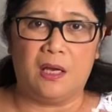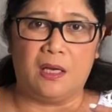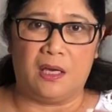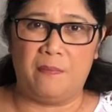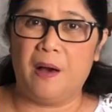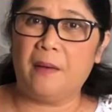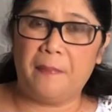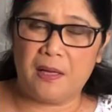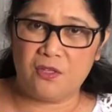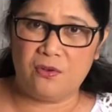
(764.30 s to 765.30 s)

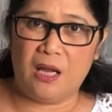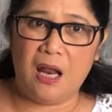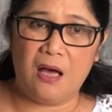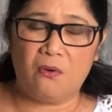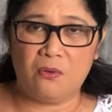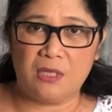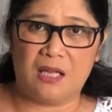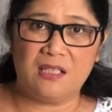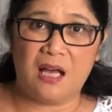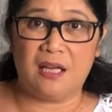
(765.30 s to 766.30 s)
i-backpack nyo na lang kung
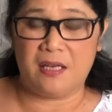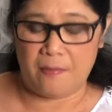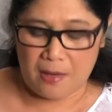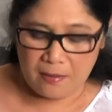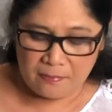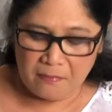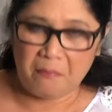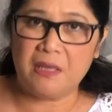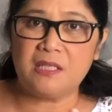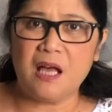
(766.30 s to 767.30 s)
saan-saan, di ba?
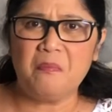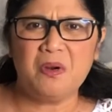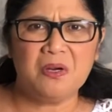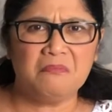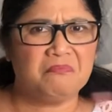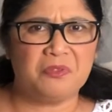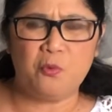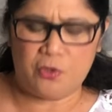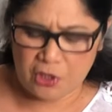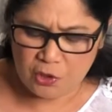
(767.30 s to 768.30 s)
Pag summer, you
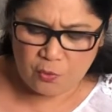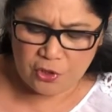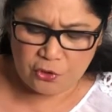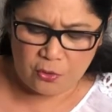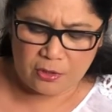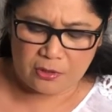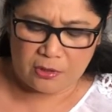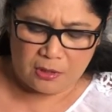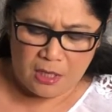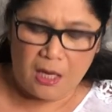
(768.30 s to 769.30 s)
just wear shorts.
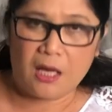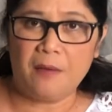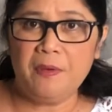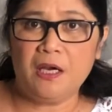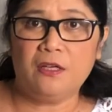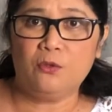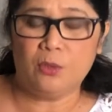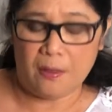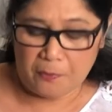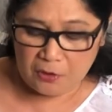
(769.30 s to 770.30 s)
Kami nga doon,
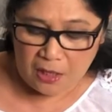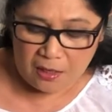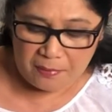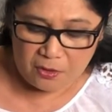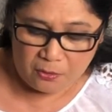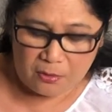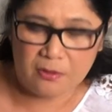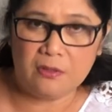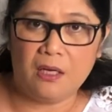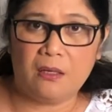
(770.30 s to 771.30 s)
napunta kami
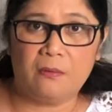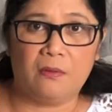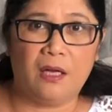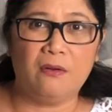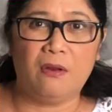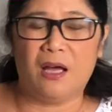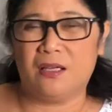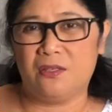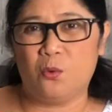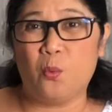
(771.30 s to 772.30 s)
doon, nag, ano
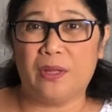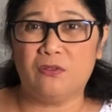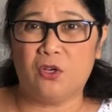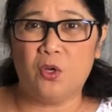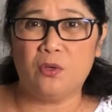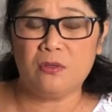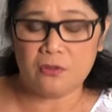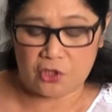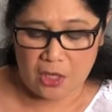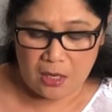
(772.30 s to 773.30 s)
lang, yung winter yun,
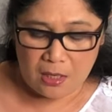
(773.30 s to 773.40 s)
siya.